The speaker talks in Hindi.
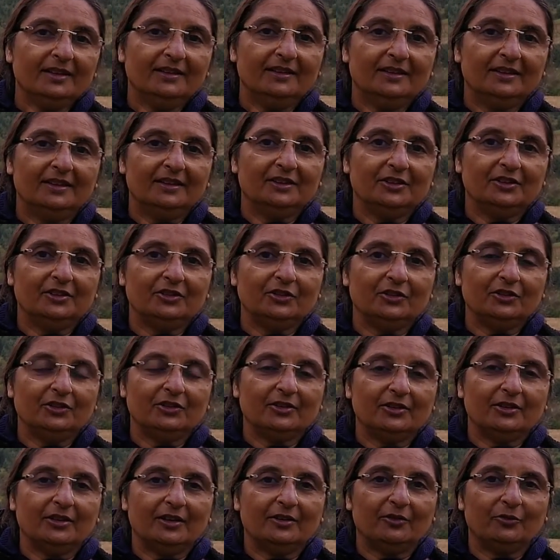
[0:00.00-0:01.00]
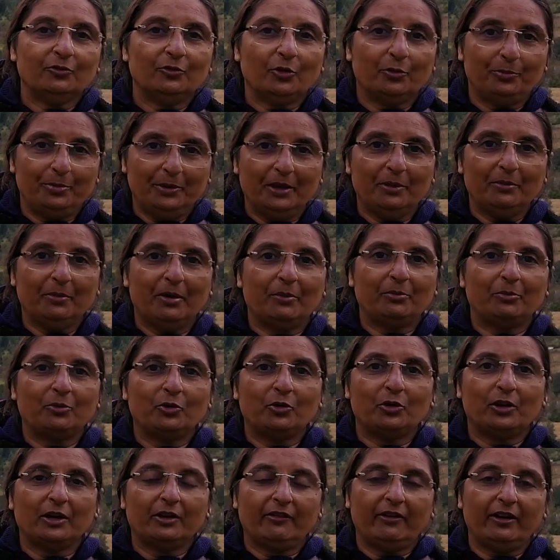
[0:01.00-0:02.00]
वो भी हम
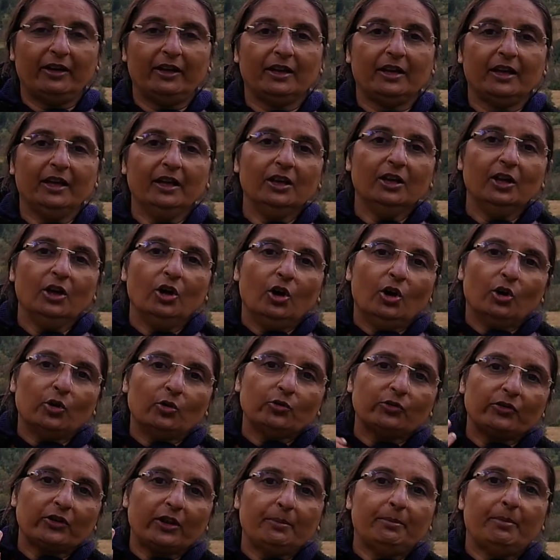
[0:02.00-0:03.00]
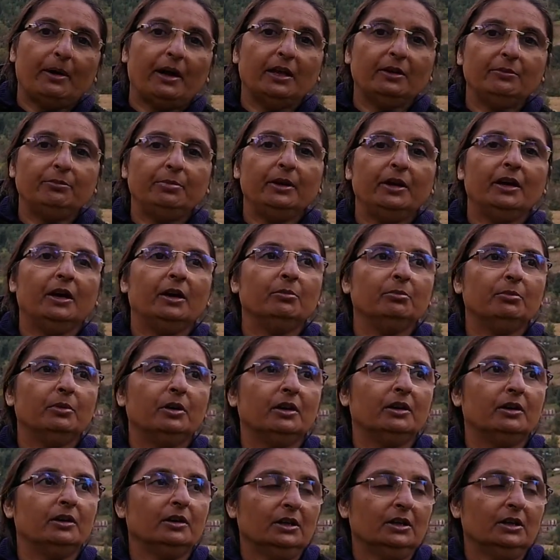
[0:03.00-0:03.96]
आपको करवाएंगे और उसके बाद भी हम